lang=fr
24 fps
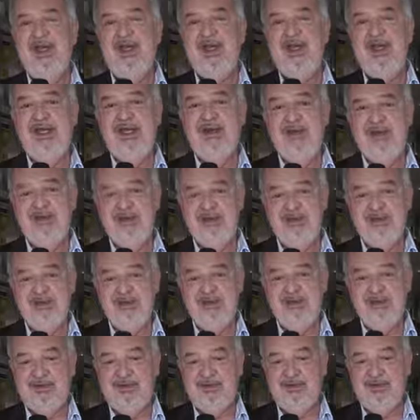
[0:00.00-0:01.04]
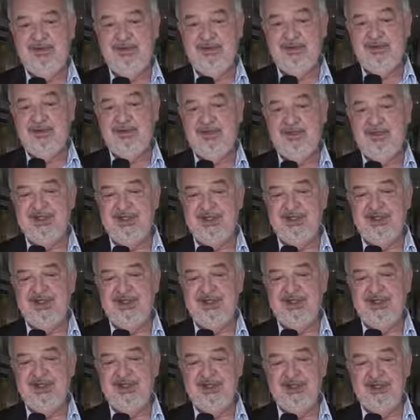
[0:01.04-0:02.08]
et 250
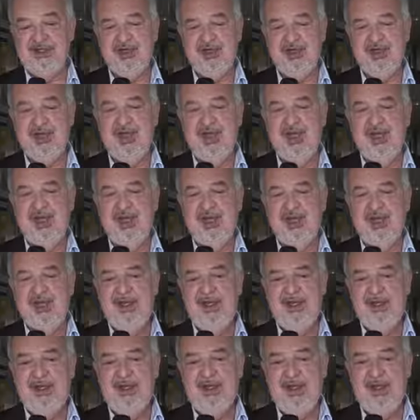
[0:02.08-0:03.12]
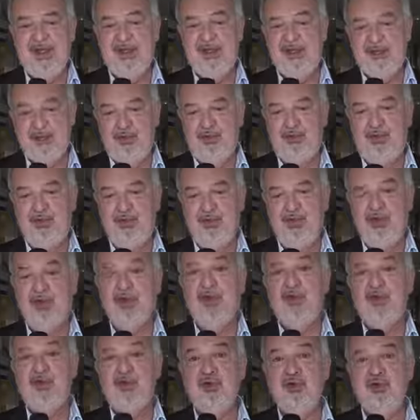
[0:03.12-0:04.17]
euh, chercheurs, euh, est une des
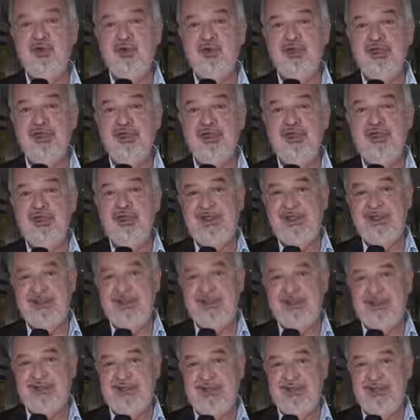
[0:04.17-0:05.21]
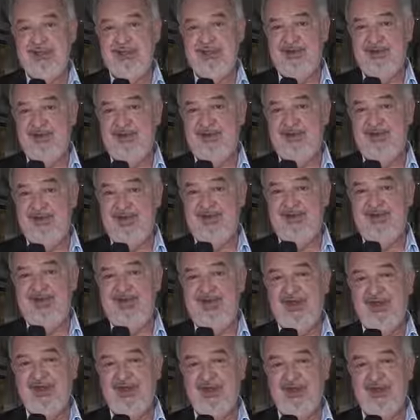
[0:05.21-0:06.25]
grandes communautés
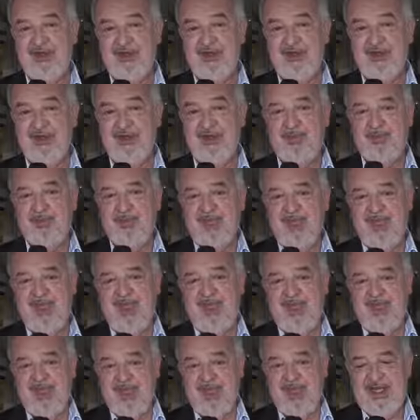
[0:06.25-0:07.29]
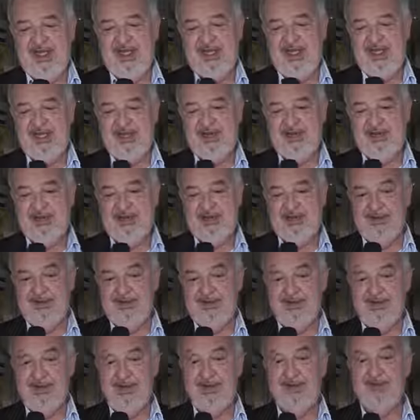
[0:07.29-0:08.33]
neuroscientifiques en, Europe. Et euh,
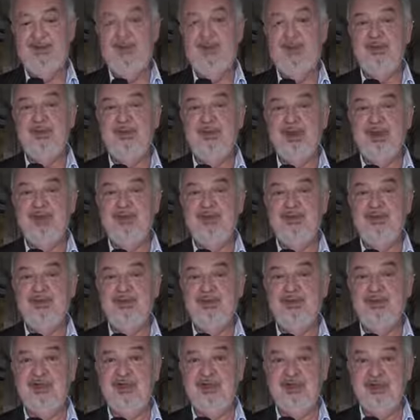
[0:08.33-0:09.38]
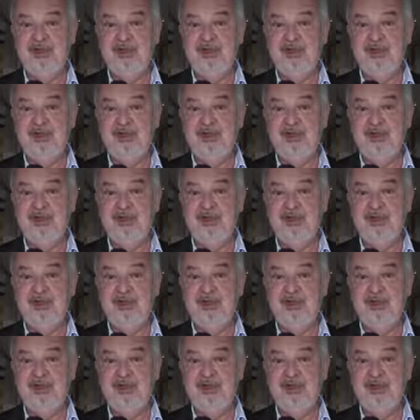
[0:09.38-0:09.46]
nous espérons bien que son